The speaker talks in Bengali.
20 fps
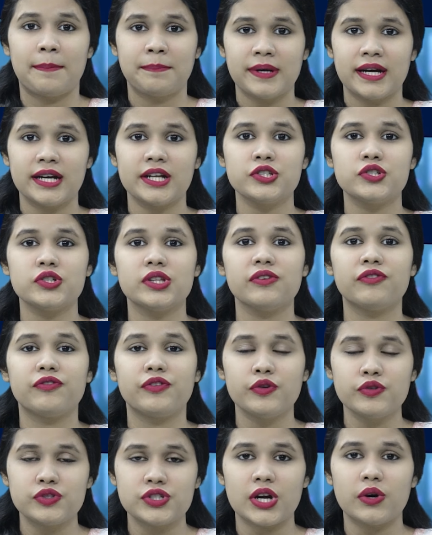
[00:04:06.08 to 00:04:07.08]
আপনারা যদি
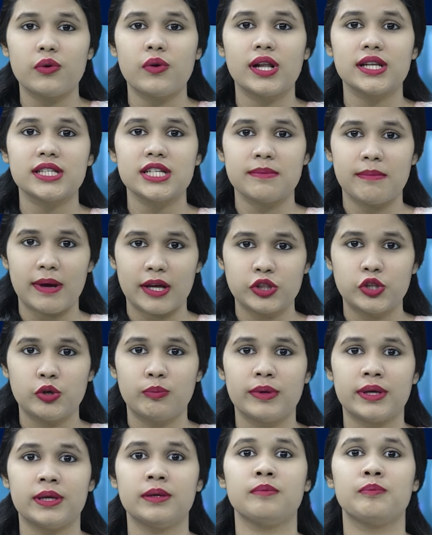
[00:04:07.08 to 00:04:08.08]
ফিউচার ওয়ার্ল্ডের
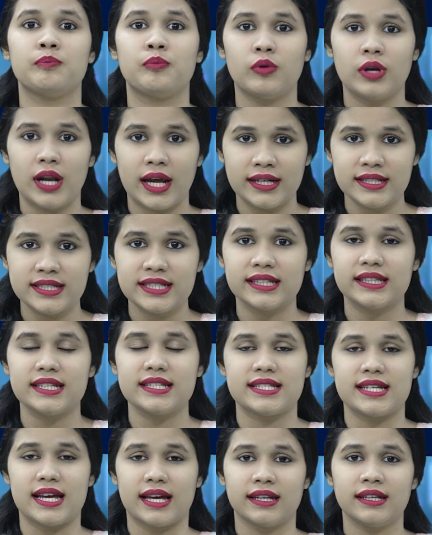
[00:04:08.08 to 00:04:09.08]
মাধ্যমে পোল্যান্ড যেতে
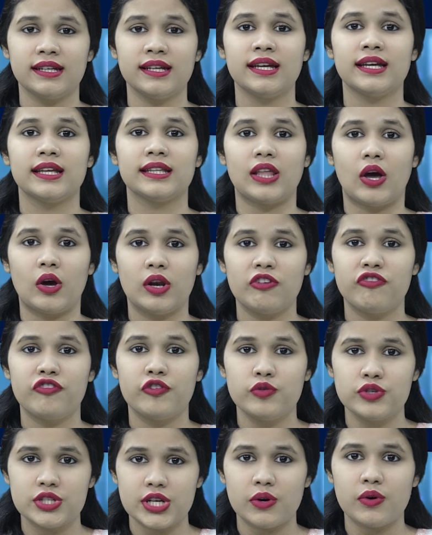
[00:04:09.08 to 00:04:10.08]
চান তাহলে
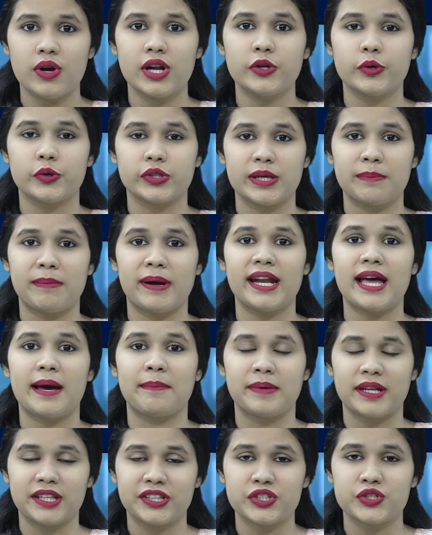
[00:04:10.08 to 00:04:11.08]
ফিউচার ওয়ার্ল্ড হতে পারে
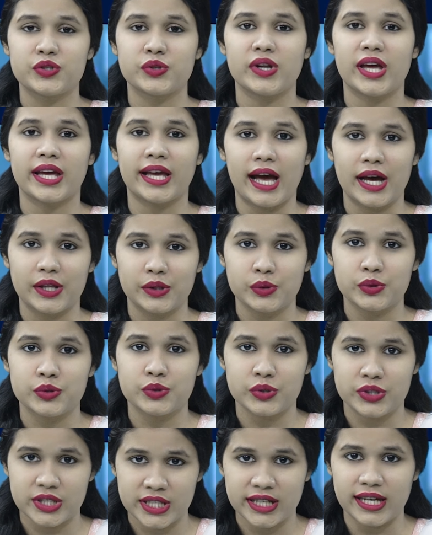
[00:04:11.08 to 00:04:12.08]
আপনাদের জন্য এক আদর্শ
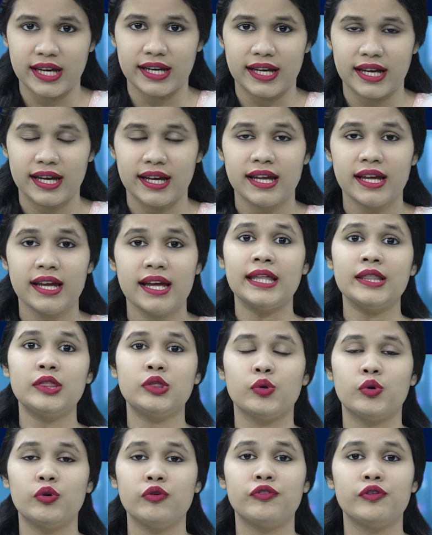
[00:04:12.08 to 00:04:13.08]
ঠিকানা
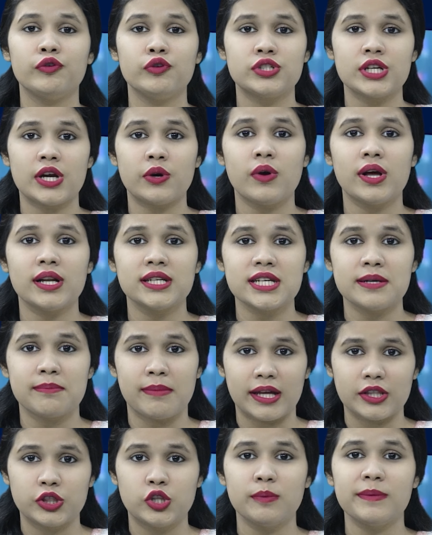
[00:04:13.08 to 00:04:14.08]
কিন্তু ফিউচার ওয়ার্ল্ডের
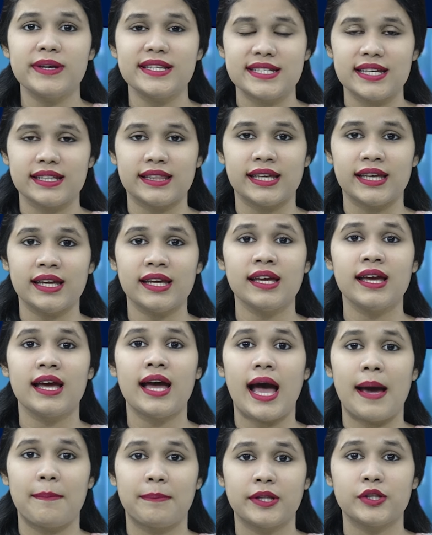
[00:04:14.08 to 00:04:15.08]
মাধ্যমে যেতে
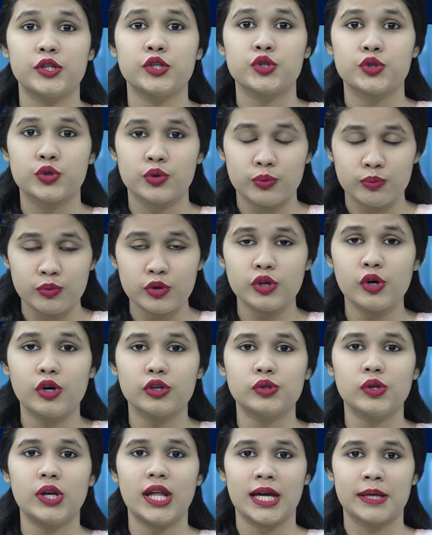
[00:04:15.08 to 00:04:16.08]
আপনাদের সময়
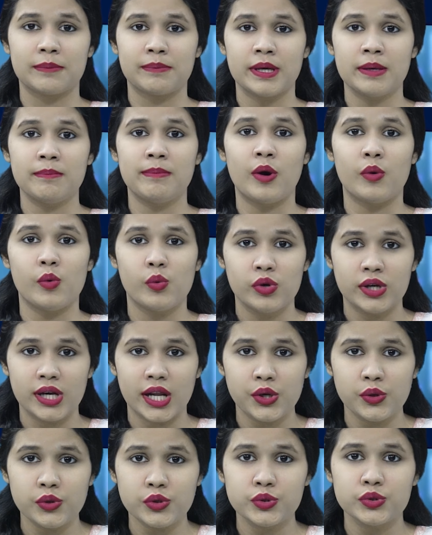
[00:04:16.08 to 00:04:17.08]
কত লাগবে বা
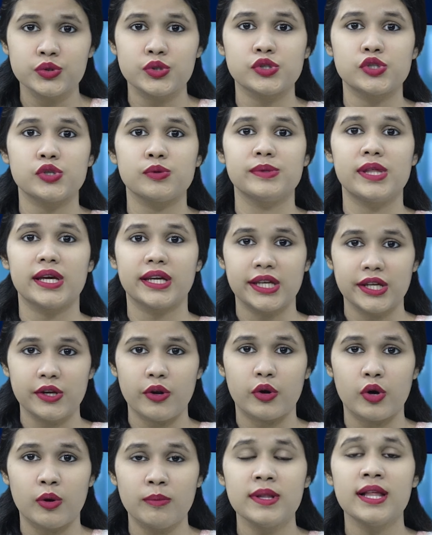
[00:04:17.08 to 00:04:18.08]
অন্যান্য সুযোগ সুবিধা
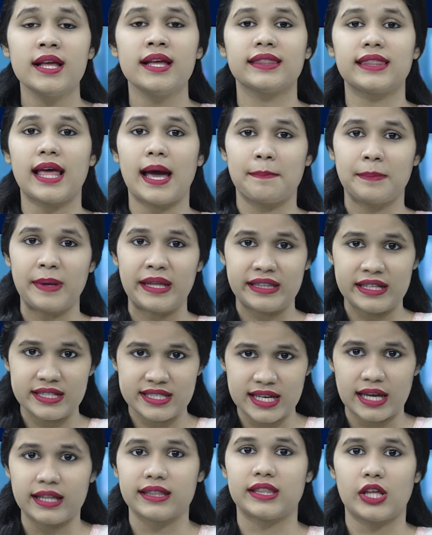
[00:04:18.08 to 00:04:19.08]
কীরকম তা আপনাদের
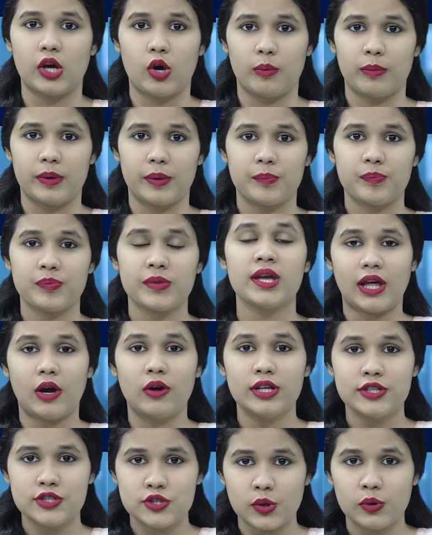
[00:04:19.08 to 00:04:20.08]
জানতে হবে
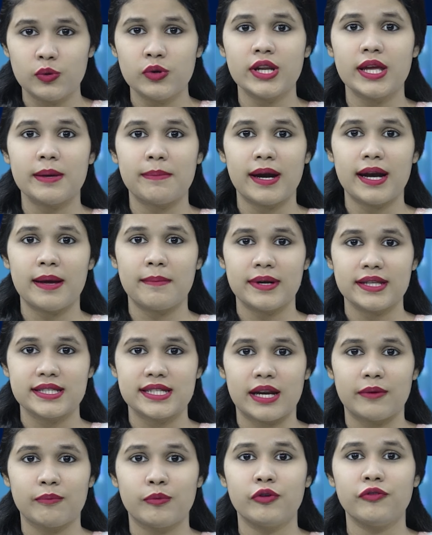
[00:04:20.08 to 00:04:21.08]
তাহলে চলুন এবার আমরা
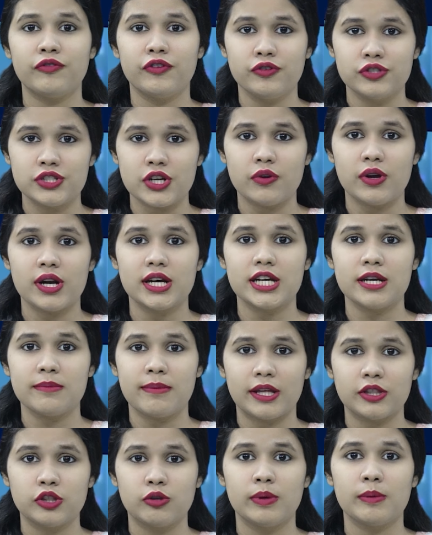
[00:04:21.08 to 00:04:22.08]
জানবো ফিউচার ওয়ার্ল্ডের
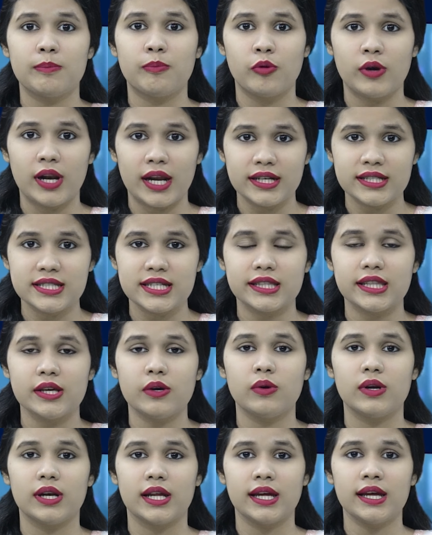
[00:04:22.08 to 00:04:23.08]
মাধ্যমে পোল্যান্ড যেতে
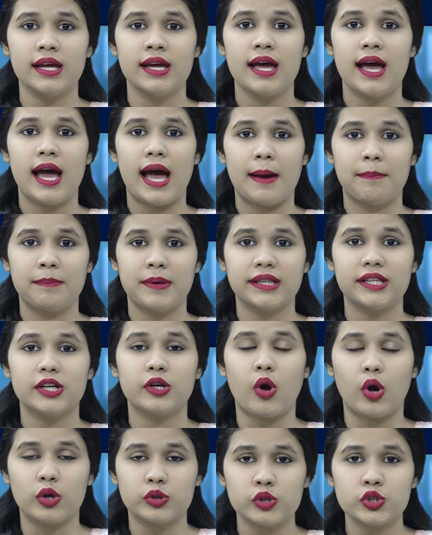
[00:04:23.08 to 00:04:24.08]
হলে আপনাদের
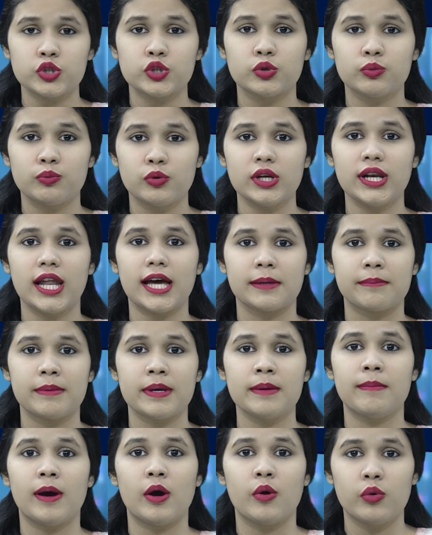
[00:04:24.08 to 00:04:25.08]
কত সময় লাগবে
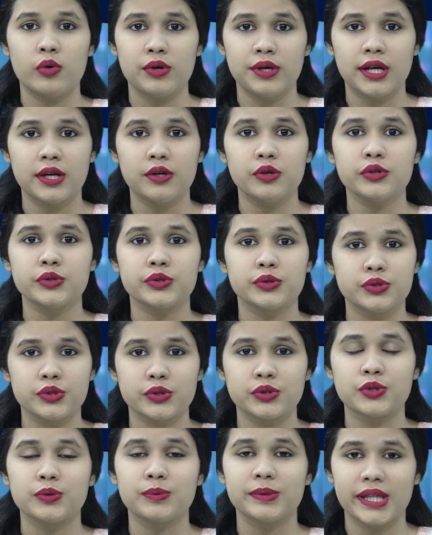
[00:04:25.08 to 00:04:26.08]
বা অন্যান্য
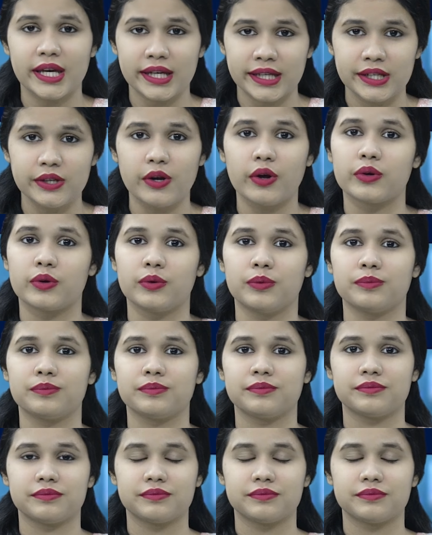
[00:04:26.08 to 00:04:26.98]
সুযোগ সুবিধা কিরকম